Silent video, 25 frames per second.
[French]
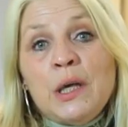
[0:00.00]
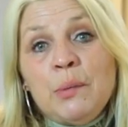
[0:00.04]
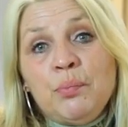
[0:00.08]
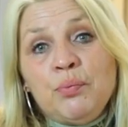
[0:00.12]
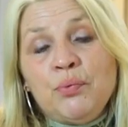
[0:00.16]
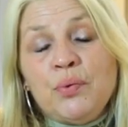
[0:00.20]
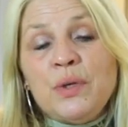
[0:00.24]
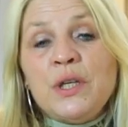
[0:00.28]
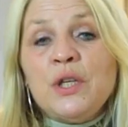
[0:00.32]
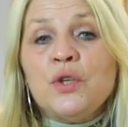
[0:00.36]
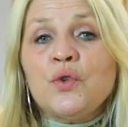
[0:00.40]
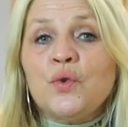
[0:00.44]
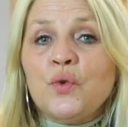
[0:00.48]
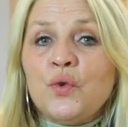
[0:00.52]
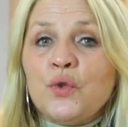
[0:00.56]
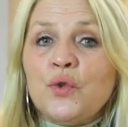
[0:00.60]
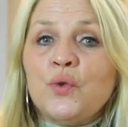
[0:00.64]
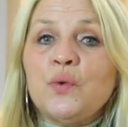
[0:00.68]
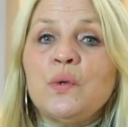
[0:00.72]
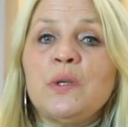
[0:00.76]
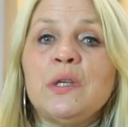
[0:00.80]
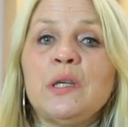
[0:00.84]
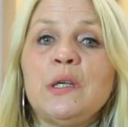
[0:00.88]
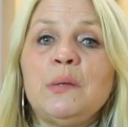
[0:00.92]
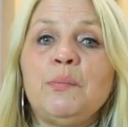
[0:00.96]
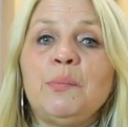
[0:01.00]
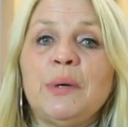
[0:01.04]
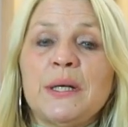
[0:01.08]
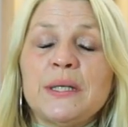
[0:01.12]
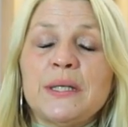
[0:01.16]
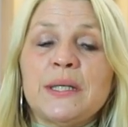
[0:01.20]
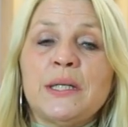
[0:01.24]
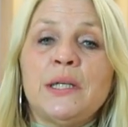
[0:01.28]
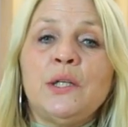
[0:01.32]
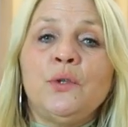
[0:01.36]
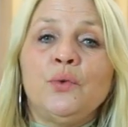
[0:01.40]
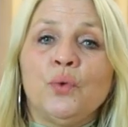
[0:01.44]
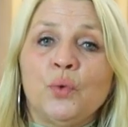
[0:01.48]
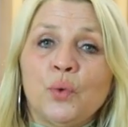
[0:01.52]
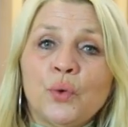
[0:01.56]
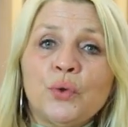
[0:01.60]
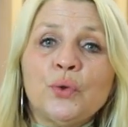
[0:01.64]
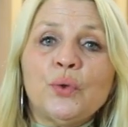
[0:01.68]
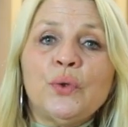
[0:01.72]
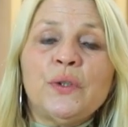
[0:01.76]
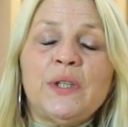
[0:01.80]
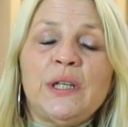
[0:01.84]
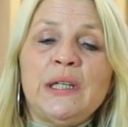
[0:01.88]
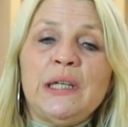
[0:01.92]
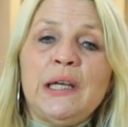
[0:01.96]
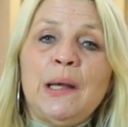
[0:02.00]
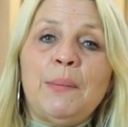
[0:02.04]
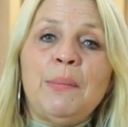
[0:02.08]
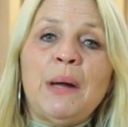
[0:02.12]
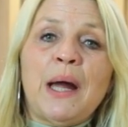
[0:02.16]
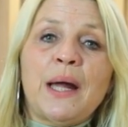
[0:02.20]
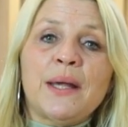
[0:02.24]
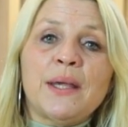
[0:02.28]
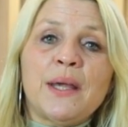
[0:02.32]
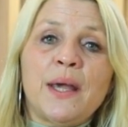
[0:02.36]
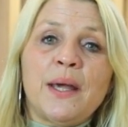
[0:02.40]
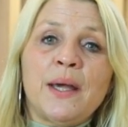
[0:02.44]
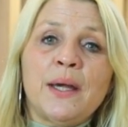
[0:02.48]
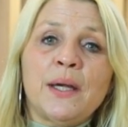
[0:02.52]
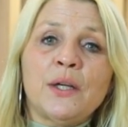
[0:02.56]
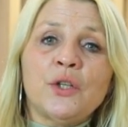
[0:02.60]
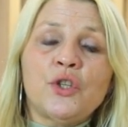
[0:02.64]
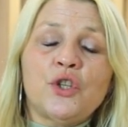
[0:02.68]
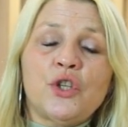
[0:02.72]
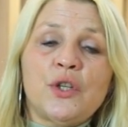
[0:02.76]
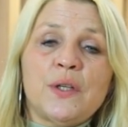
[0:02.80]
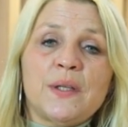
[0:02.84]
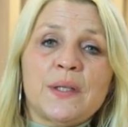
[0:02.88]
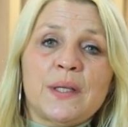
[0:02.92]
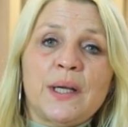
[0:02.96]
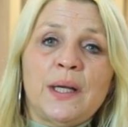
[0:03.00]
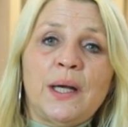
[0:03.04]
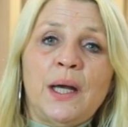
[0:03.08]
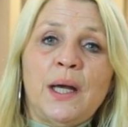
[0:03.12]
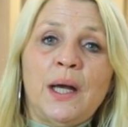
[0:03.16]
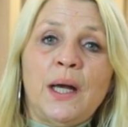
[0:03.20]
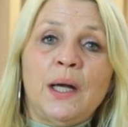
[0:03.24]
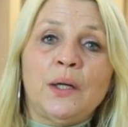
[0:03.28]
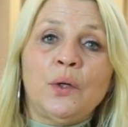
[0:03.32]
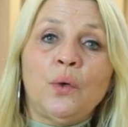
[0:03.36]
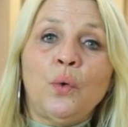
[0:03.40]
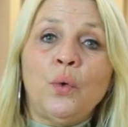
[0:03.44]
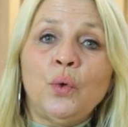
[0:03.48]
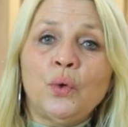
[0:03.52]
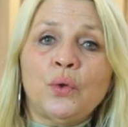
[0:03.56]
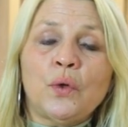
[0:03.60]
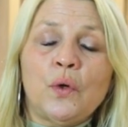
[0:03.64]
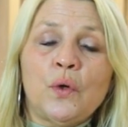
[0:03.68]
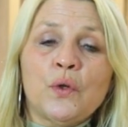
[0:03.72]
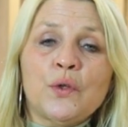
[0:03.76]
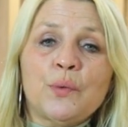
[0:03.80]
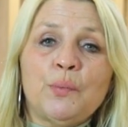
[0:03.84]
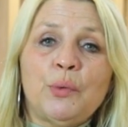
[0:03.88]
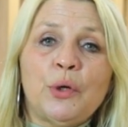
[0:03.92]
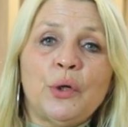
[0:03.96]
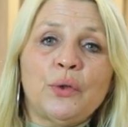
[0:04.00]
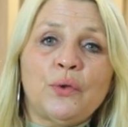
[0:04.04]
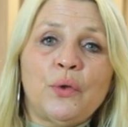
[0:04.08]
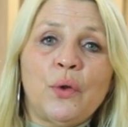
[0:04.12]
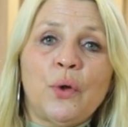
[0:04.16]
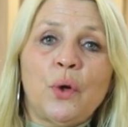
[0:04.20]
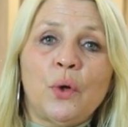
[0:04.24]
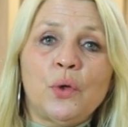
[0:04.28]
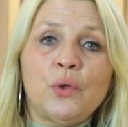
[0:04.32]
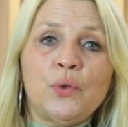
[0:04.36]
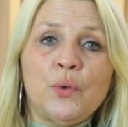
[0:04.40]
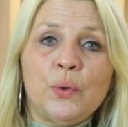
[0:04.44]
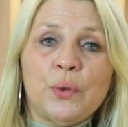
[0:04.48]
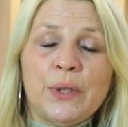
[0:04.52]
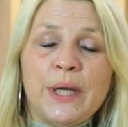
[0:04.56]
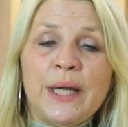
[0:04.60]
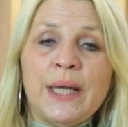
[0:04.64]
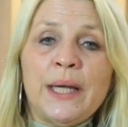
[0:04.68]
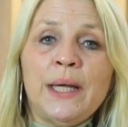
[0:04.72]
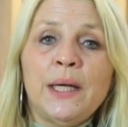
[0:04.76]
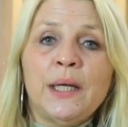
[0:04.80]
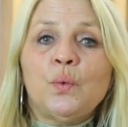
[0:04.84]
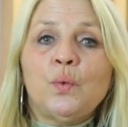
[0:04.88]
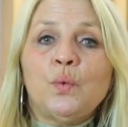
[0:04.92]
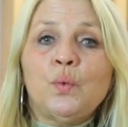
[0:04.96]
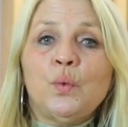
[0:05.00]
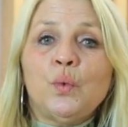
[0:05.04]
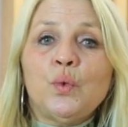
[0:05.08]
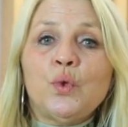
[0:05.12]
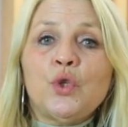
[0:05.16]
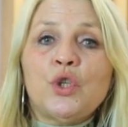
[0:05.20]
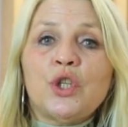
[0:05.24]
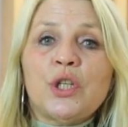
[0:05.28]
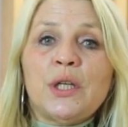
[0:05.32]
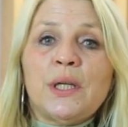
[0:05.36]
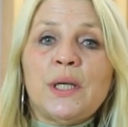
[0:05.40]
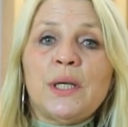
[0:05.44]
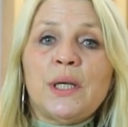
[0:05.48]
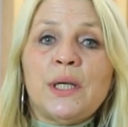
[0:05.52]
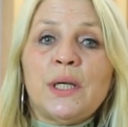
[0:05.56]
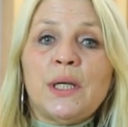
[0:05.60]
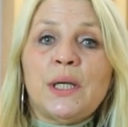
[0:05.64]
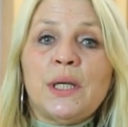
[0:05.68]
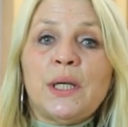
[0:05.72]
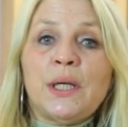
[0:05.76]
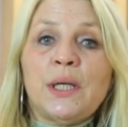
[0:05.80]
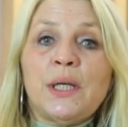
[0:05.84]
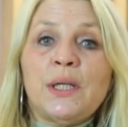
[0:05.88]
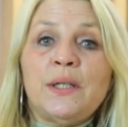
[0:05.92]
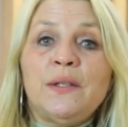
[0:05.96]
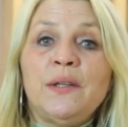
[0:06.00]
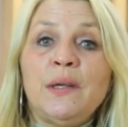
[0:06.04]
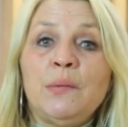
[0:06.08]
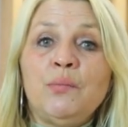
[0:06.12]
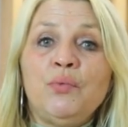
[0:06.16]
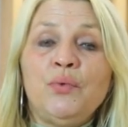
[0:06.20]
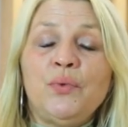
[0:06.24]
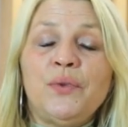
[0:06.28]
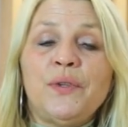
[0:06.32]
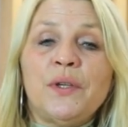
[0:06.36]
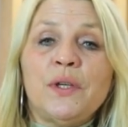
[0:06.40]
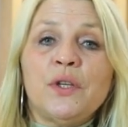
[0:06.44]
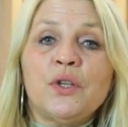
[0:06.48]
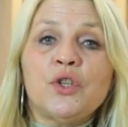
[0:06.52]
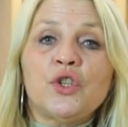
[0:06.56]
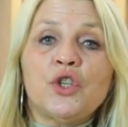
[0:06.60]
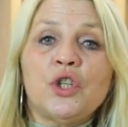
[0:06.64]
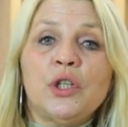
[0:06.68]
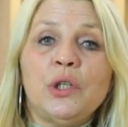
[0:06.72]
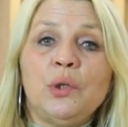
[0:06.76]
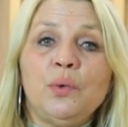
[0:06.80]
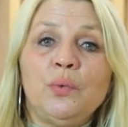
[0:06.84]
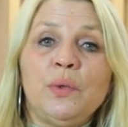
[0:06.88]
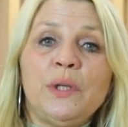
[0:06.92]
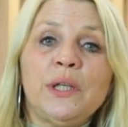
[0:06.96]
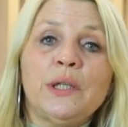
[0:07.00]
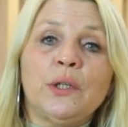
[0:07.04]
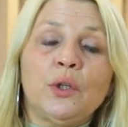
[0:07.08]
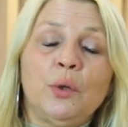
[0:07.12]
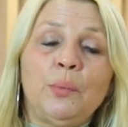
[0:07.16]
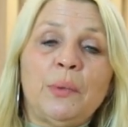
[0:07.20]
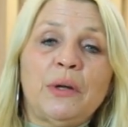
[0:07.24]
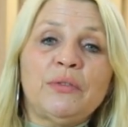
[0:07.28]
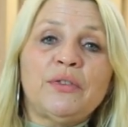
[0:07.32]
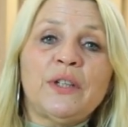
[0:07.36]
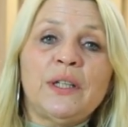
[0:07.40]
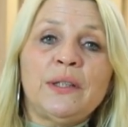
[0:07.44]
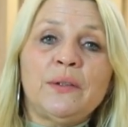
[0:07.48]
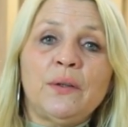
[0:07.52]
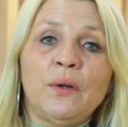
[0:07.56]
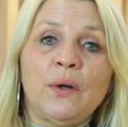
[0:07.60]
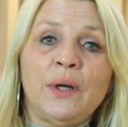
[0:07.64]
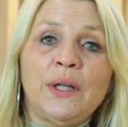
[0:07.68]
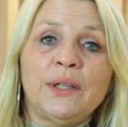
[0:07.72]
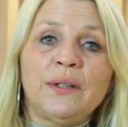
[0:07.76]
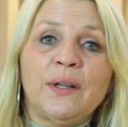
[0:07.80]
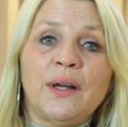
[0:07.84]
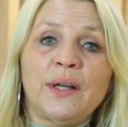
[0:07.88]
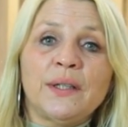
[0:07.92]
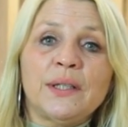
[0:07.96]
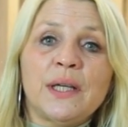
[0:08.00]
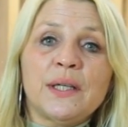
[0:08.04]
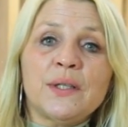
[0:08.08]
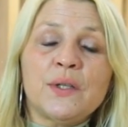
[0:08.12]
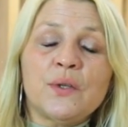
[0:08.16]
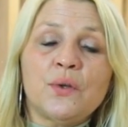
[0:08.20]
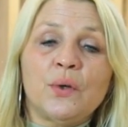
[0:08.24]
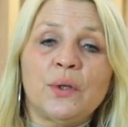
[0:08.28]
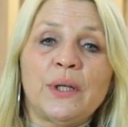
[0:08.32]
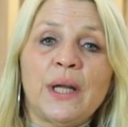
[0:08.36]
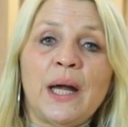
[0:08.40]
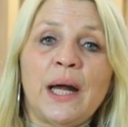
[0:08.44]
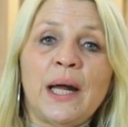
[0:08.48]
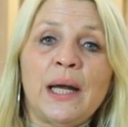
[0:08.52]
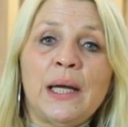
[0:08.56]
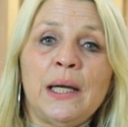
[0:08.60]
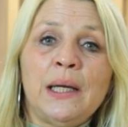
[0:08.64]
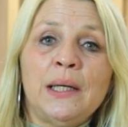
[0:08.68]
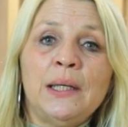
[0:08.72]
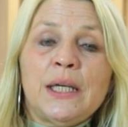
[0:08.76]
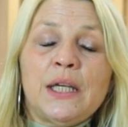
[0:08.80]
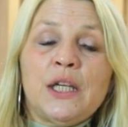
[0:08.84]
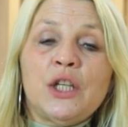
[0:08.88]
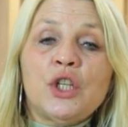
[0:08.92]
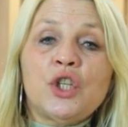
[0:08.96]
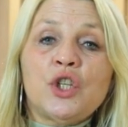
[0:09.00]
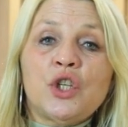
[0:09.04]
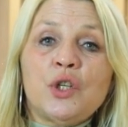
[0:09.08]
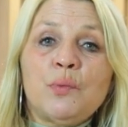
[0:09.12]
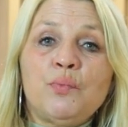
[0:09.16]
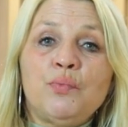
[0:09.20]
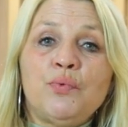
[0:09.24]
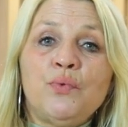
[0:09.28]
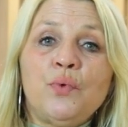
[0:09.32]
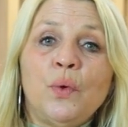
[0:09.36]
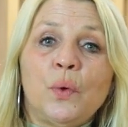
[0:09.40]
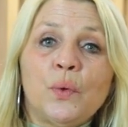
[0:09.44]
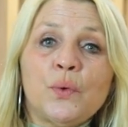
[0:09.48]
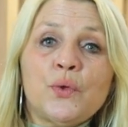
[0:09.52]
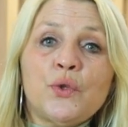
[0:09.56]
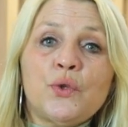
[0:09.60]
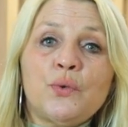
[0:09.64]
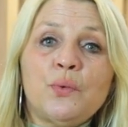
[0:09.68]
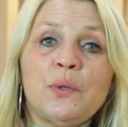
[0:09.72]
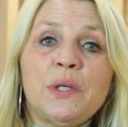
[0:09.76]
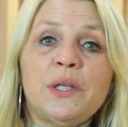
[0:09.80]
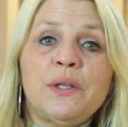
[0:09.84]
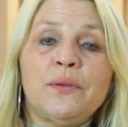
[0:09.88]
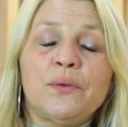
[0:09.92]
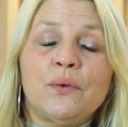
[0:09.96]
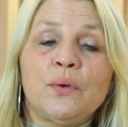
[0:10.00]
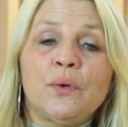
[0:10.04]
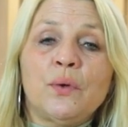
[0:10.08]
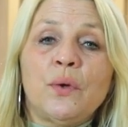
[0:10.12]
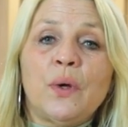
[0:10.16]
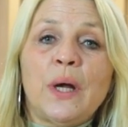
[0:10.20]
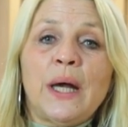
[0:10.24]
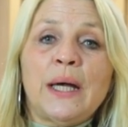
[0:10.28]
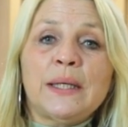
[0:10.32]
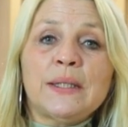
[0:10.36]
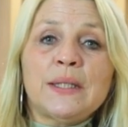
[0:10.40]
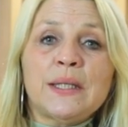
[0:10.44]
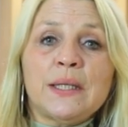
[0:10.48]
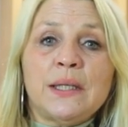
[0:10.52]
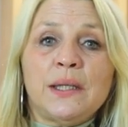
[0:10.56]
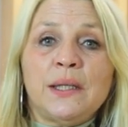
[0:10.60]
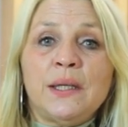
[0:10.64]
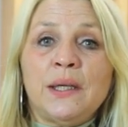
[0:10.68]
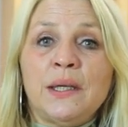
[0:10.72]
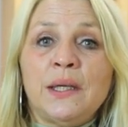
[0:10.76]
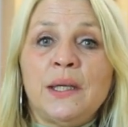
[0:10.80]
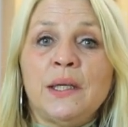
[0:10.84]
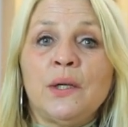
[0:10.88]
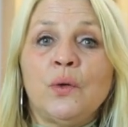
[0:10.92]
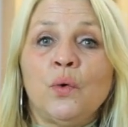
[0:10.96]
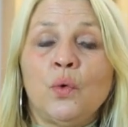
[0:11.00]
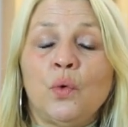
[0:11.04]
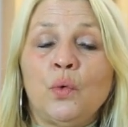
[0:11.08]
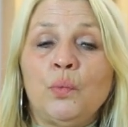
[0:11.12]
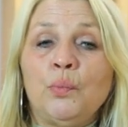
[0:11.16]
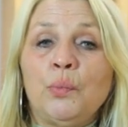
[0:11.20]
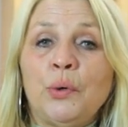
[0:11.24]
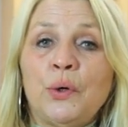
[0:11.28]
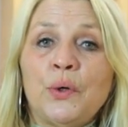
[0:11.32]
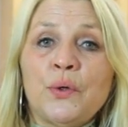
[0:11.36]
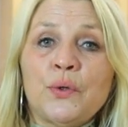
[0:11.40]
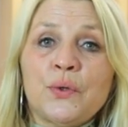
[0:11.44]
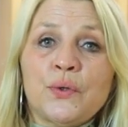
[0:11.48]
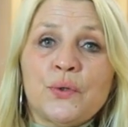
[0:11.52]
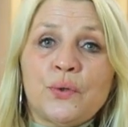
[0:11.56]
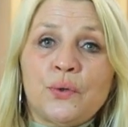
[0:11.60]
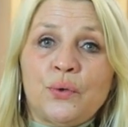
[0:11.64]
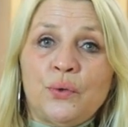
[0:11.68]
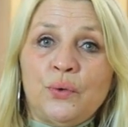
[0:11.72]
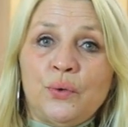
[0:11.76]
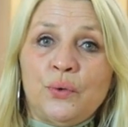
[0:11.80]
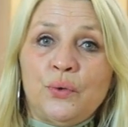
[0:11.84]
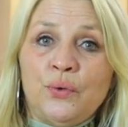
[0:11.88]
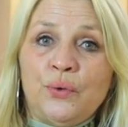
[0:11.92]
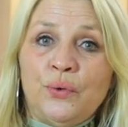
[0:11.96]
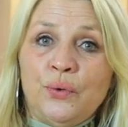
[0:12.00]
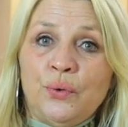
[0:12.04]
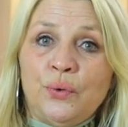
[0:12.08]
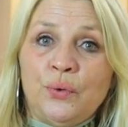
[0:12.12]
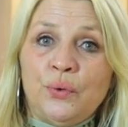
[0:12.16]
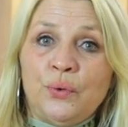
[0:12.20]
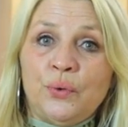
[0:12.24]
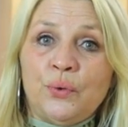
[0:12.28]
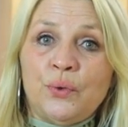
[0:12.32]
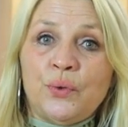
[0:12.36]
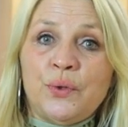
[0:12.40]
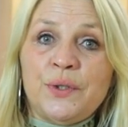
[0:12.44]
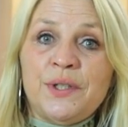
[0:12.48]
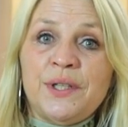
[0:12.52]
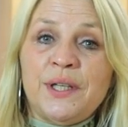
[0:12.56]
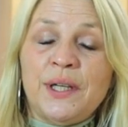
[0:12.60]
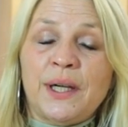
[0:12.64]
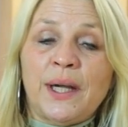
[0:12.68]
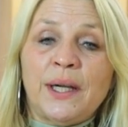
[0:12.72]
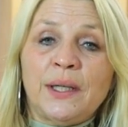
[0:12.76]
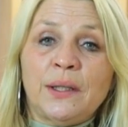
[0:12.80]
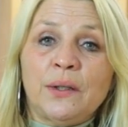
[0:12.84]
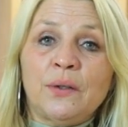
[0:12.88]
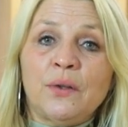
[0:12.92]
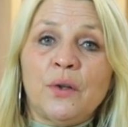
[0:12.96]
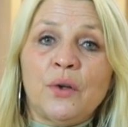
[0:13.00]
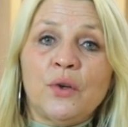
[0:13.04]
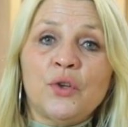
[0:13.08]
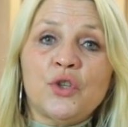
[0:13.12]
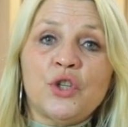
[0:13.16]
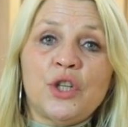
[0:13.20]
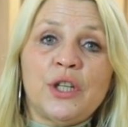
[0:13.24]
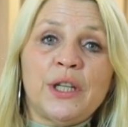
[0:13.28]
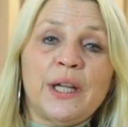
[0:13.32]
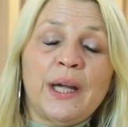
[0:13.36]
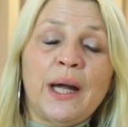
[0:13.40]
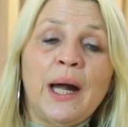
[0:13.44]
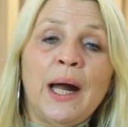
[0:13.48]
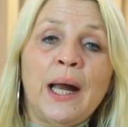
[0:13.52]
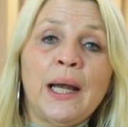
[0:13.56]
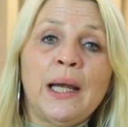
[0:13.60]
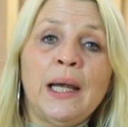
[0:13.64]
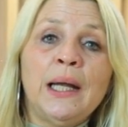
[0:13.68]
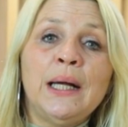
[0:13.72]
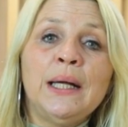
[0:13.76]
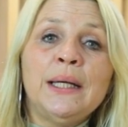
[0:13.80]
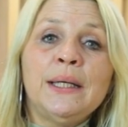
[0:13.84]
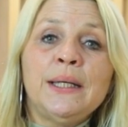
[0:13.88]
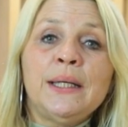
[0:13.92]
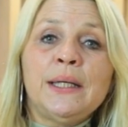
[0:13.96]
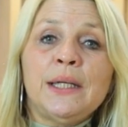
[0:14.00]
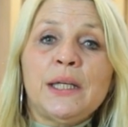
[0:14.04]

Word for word: Et puis, je suis passée de l'autre côté de la barrière chez un gros transporteur lyonnais où j'ai débuté chez lui comme affréteur international et j'ai pu ensuite euh, accéder au poste de directeur général